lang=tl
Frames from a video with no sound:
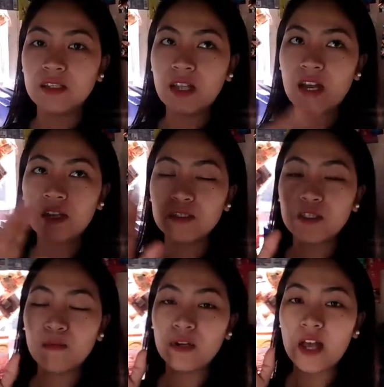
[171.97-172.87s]
ng
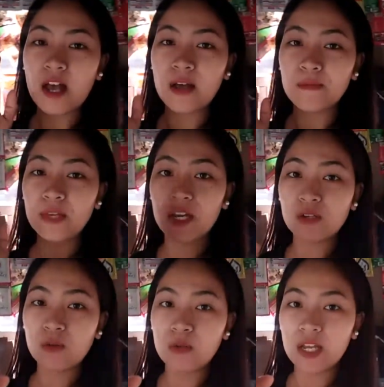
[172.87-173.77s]
simula
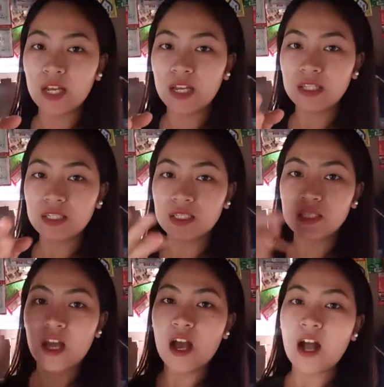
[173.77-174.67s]

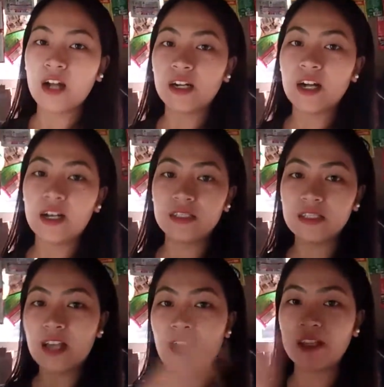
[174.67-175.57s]
Miyerkules hanggang
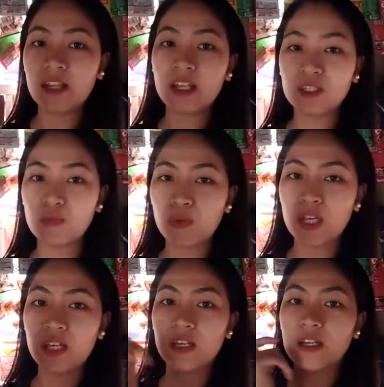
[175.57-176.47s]
sa next
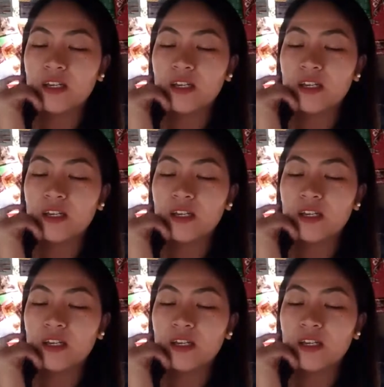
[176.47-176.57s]
week.